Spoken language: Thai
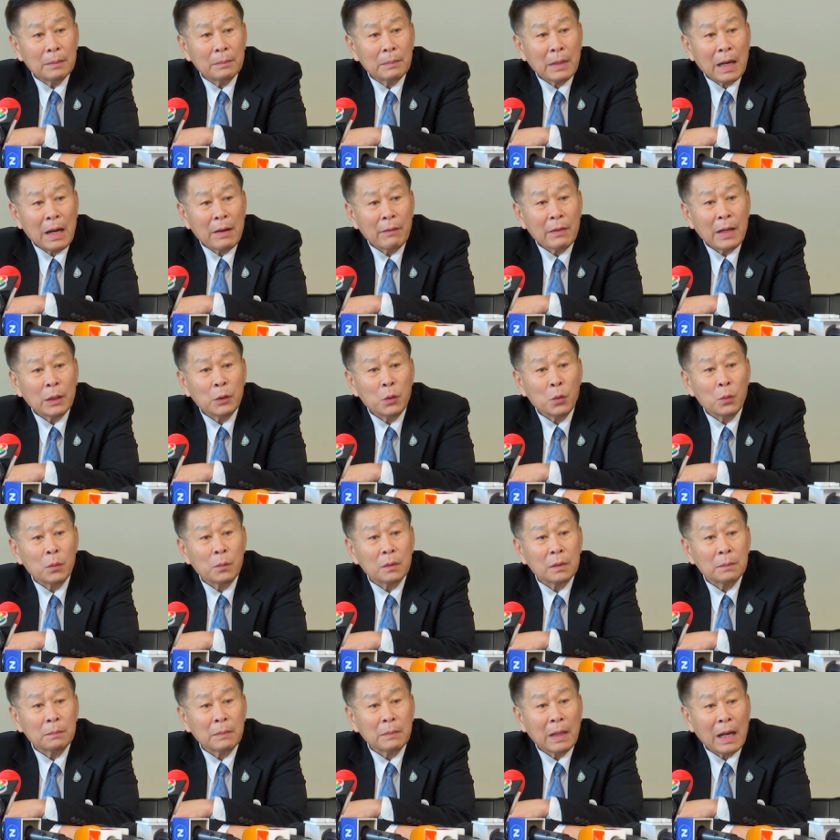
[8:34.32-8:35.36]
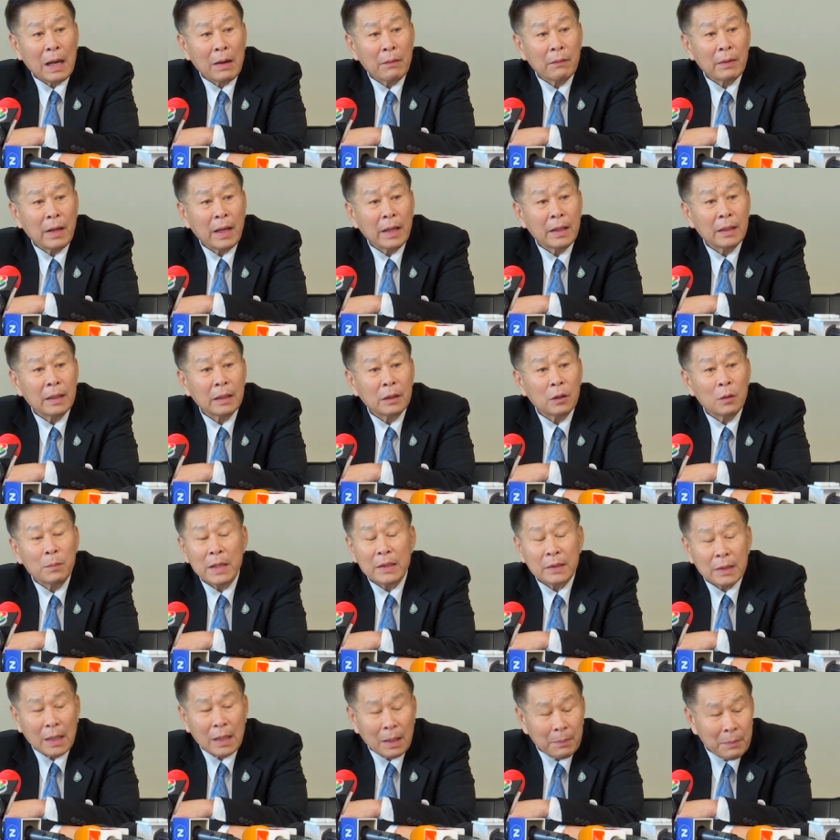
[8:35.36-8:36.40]
มหาวิทยาลัยทุกมหาวิทยาลัยก็
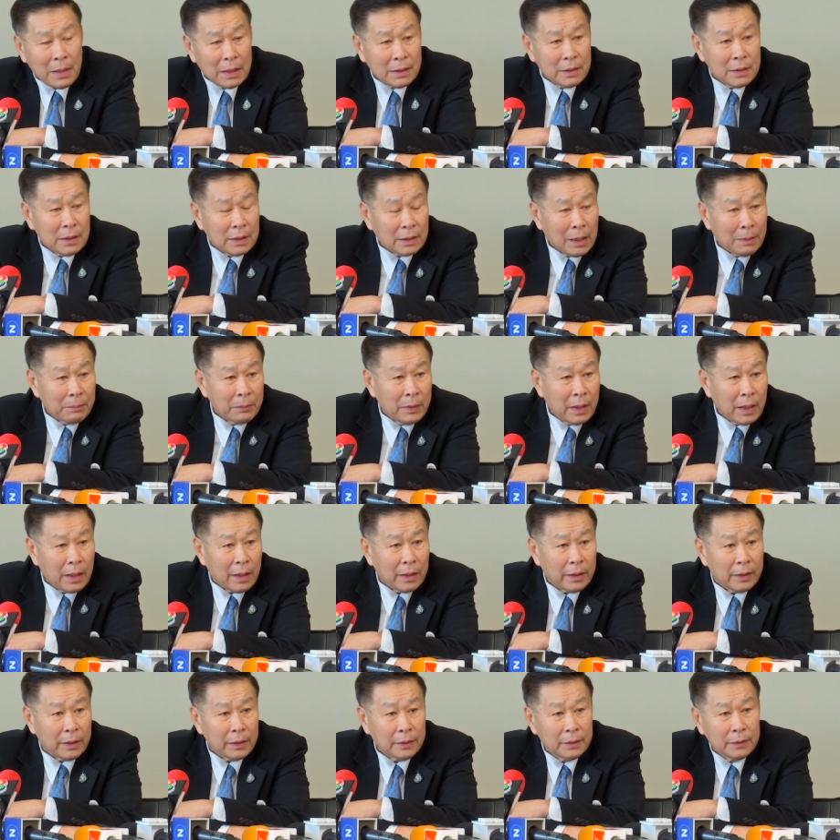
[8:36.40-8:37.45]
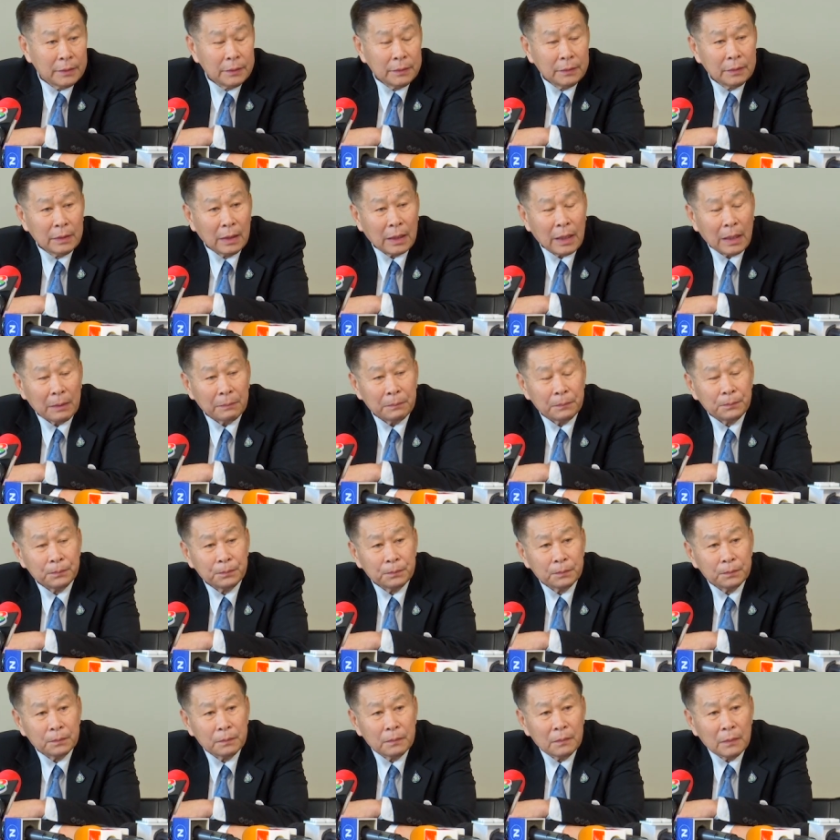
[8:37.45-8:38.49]
ไม่สามารถที่จะทำได้นะครับ
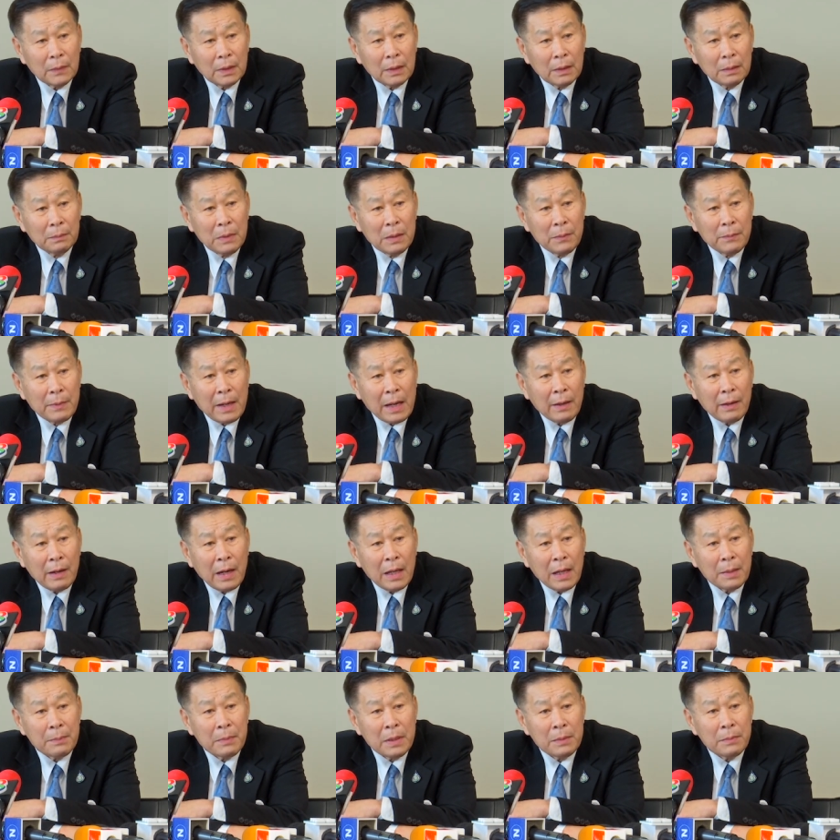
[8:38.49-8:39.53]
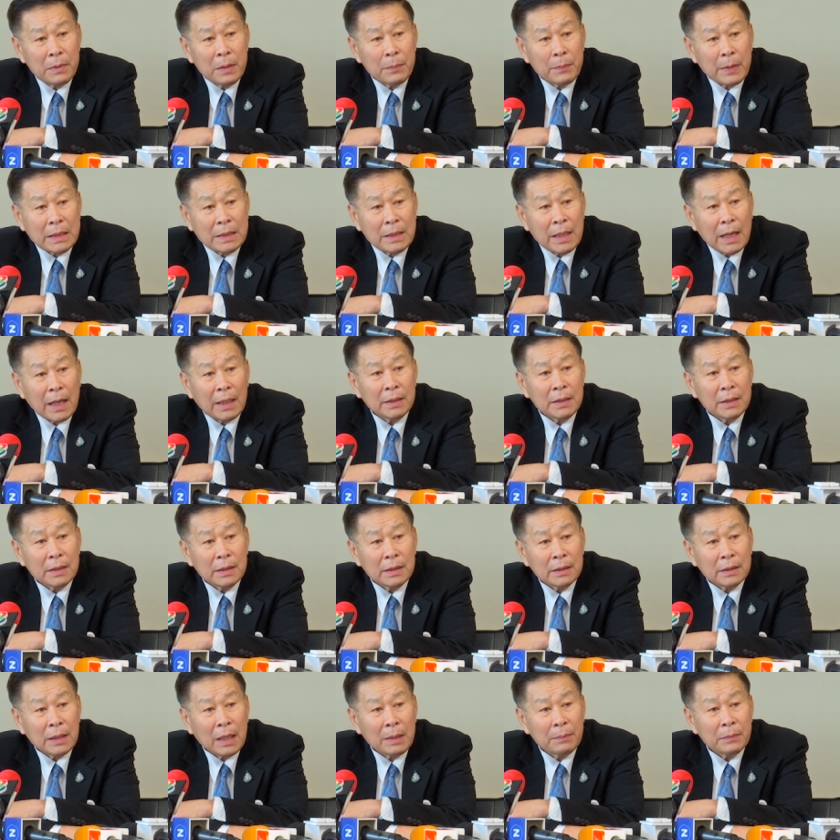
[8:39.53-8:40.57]
เมื่อมหาวิทยาลัยไม่มีปัญญาที่
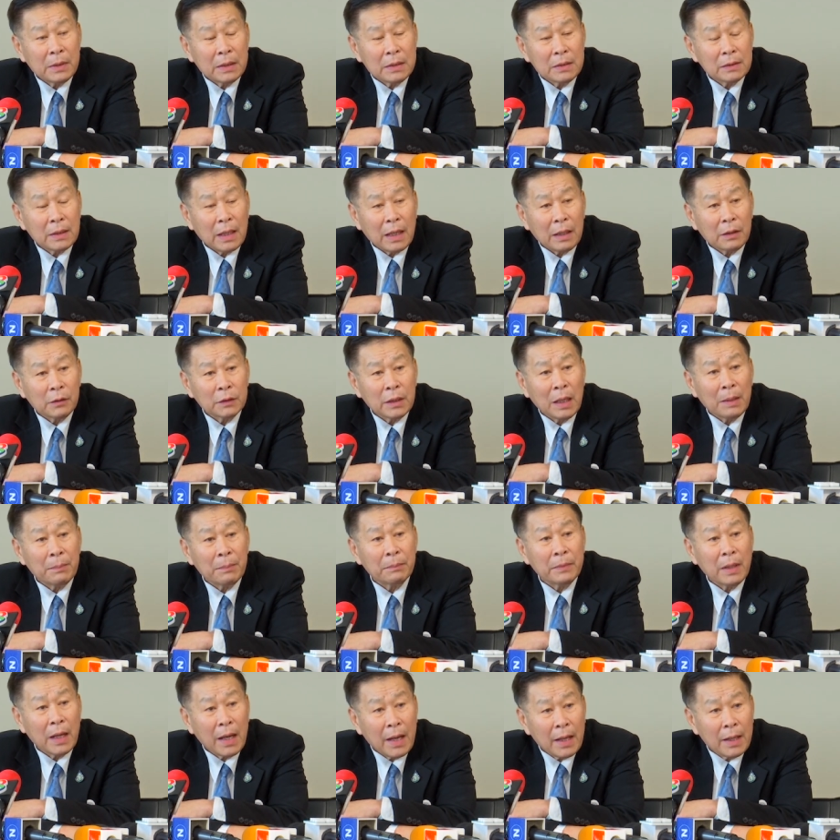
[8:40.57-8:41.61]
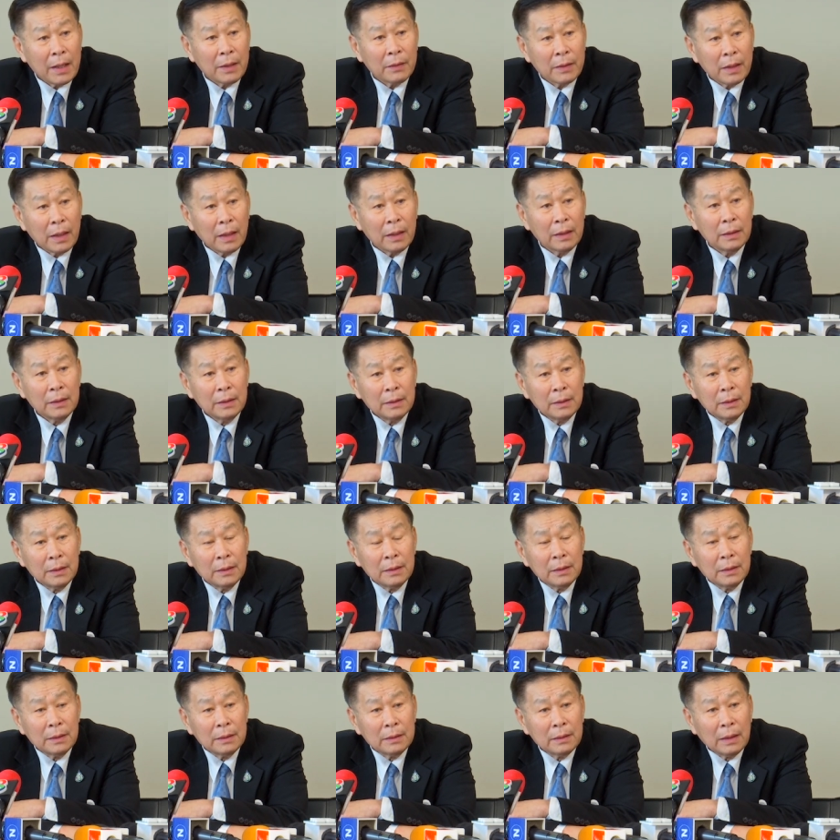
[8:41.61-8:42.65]
จะทำนักศึกษาก็ทำได้แล้วนะ
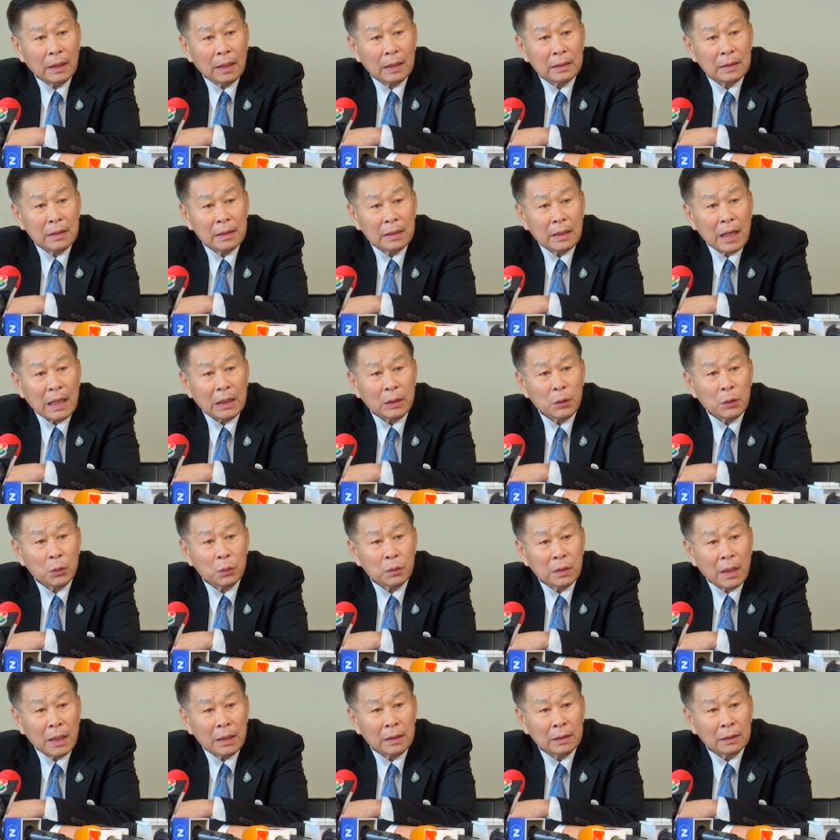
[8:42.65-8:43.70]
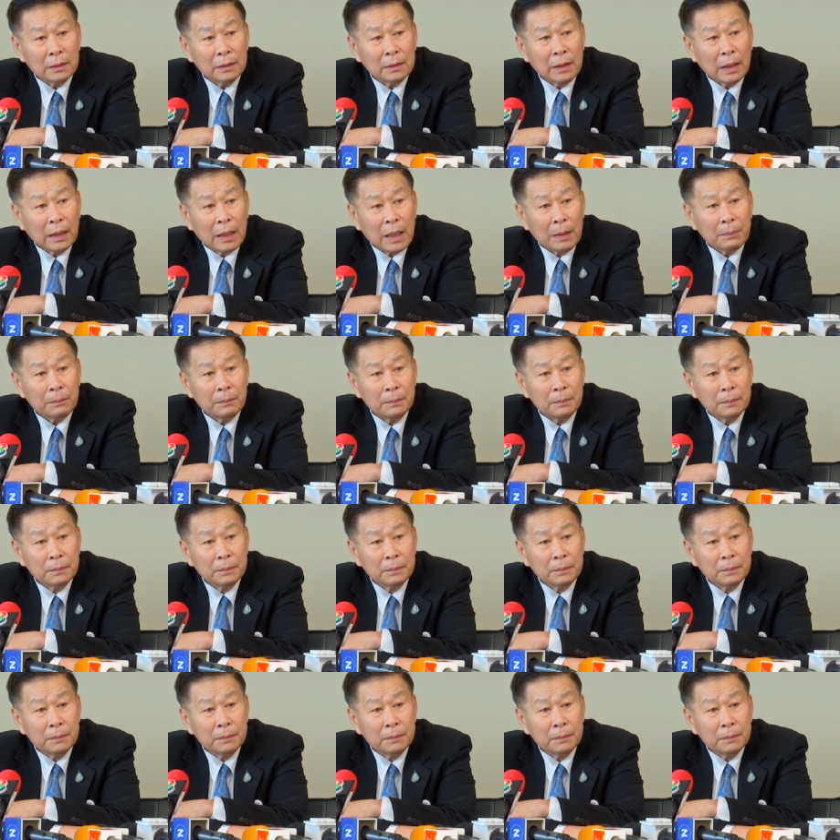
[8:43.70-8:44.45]
นะอธิการทุกท่านนะครับ